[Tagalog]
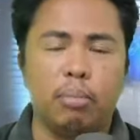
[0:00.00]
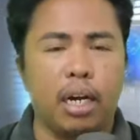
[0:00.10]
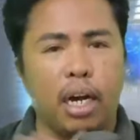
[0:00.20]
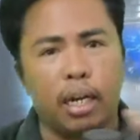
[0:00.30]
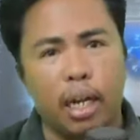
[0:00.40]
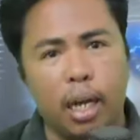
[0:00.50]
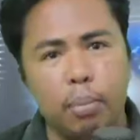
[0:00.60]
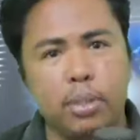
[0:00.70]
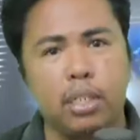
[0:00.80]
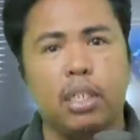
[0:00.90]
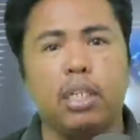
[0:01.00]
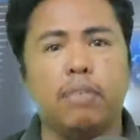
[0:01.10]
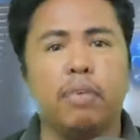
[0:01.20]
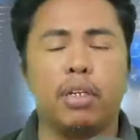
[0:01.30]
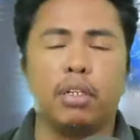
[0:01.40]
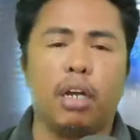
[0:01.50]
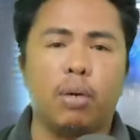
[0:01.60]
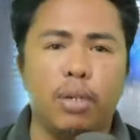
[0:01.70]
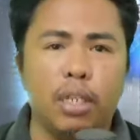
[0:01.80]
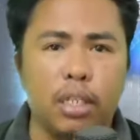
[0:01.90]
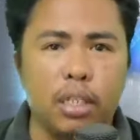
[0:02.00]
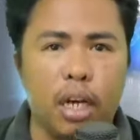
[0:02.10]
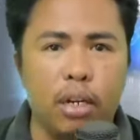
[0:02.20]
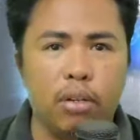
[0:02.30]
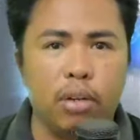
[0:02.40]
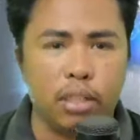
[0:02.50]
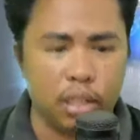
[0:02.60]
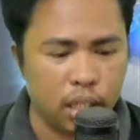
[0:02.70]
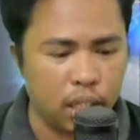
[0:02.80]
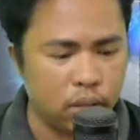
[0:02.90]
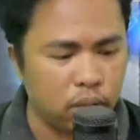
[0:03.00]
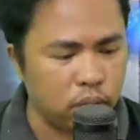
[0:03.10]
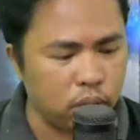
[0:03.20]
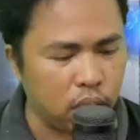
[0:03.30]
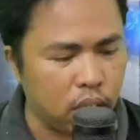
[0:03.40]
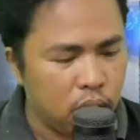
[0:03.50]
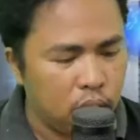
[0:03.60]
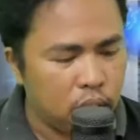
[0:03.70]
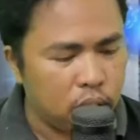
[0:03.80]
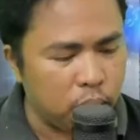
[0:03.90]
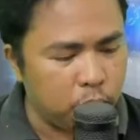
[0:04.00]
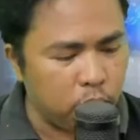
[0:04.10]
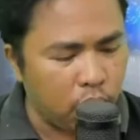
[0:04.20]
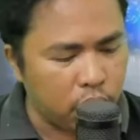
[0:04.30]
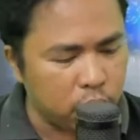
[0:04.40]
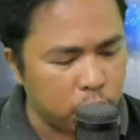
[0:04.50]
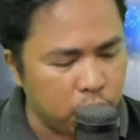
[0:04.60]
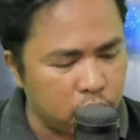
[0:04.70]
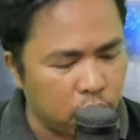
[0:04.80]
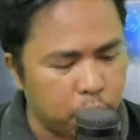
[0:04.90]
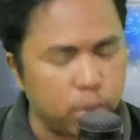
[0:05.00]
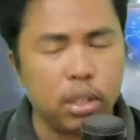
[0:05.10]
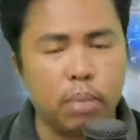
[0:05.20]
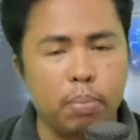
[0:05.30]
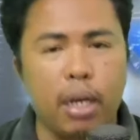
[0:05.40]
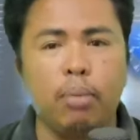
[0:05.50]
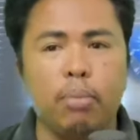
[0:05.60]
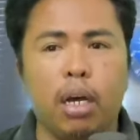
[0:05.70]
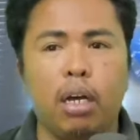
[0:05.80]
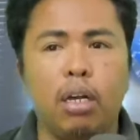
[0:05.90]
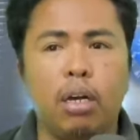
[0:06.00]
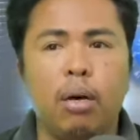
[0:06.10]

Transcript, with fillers: magharap si Father Darwin Gitgano at saka itong si Cebu Archbishop Jose Palma